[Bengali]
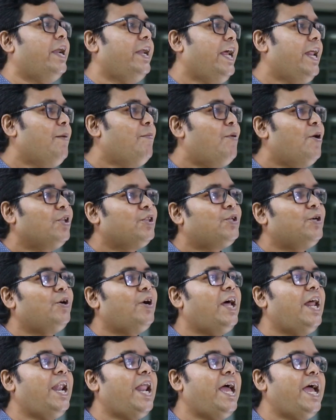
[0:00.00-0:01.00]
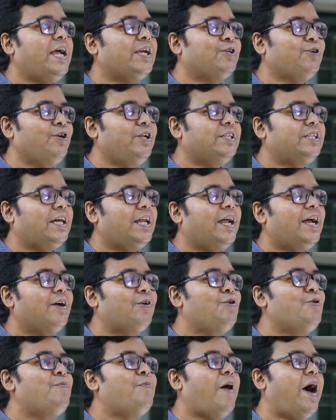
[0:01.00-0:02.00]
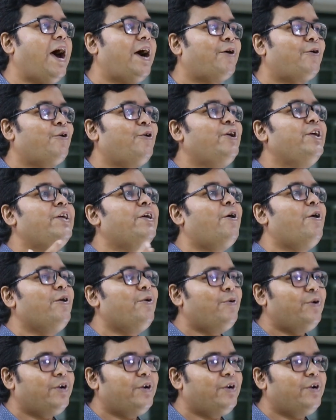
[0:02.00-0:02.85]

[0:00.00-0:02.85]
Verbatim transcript: রেল মন্ত্রণালয় আসলে তারা খুব আগ্রহী হয়ে